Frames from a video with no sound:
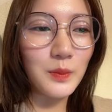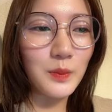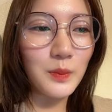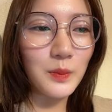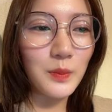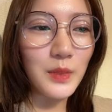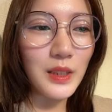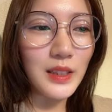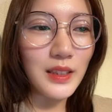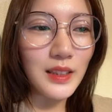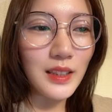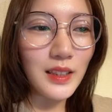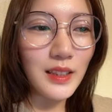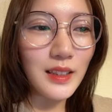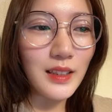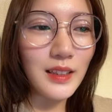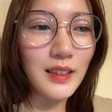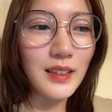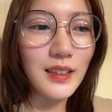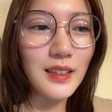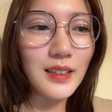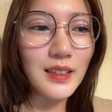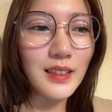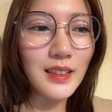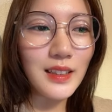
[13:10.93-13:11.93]
見
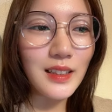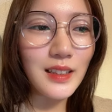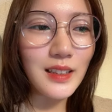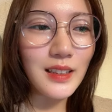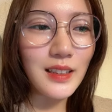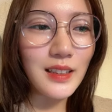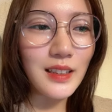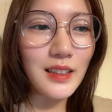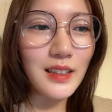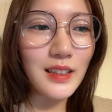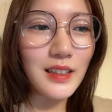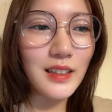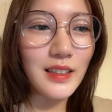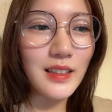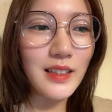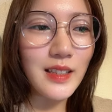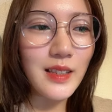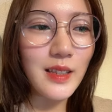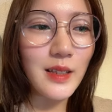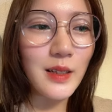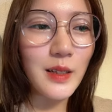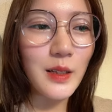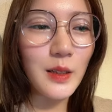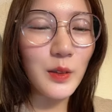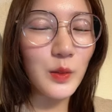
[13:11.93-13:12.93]
て活か
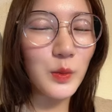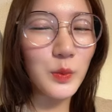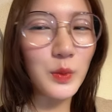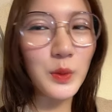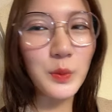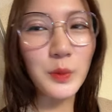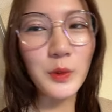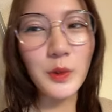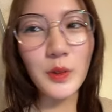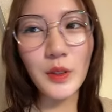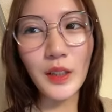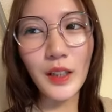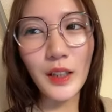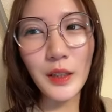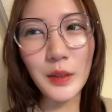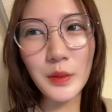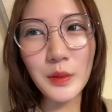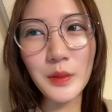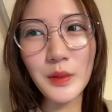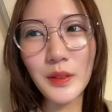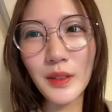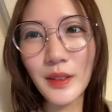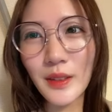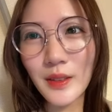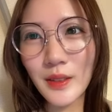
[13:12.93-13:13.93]
せれる部分があ
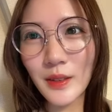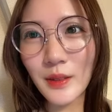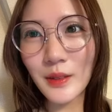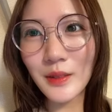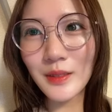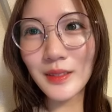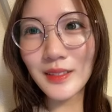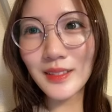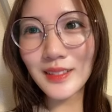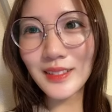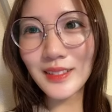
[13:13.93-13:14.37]
るんです